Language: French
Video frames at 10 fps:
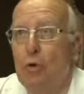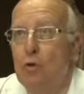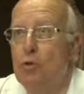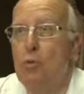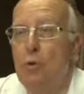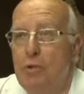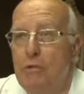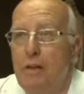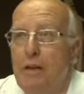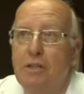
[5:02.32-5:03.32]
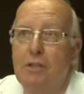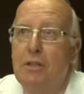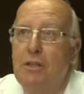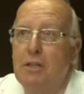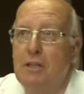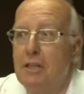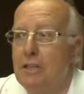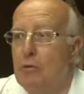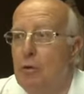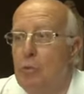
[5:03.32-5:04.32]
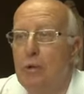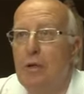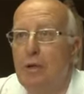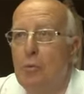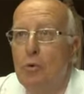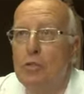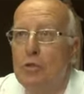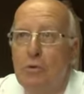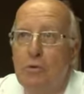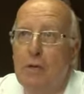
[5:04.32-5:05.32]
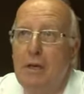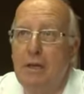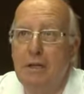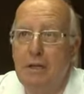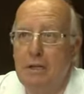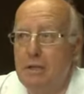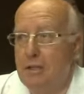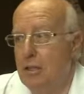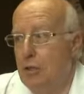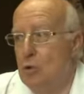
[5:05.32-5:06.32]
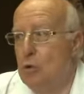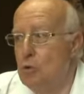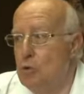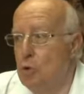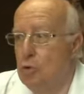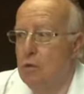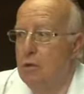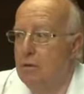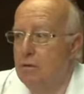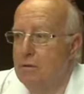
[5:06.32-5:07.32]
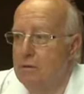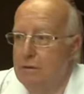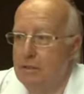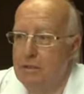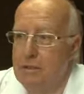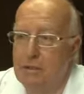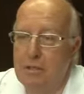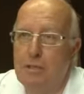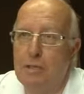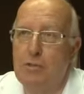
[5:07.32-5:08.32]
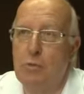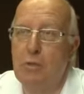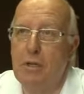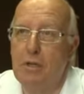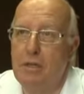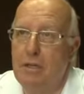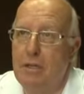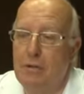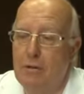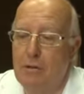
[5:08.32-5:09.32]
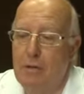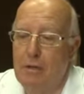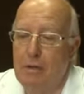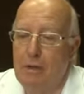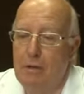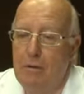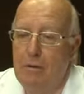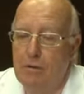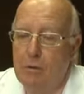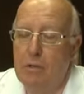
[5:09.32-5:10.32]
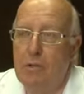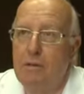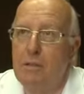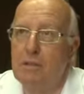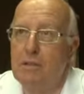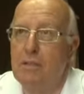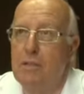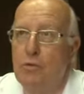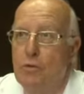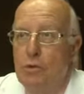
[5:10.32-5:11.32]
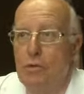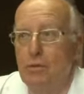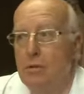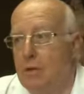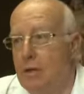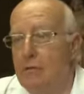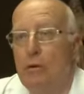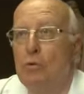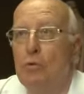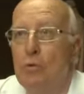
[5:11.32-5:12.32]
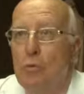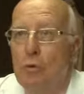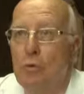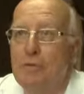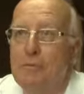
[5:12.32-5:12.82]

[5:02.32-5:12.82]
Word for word: de ce petit village qui a développé un projet culturel qui donne aujourd'hui, euh, j'allais dire, des, des, résultats qui euh, euh, sont à l'évidence satisfaisants, a fait le tour du monde.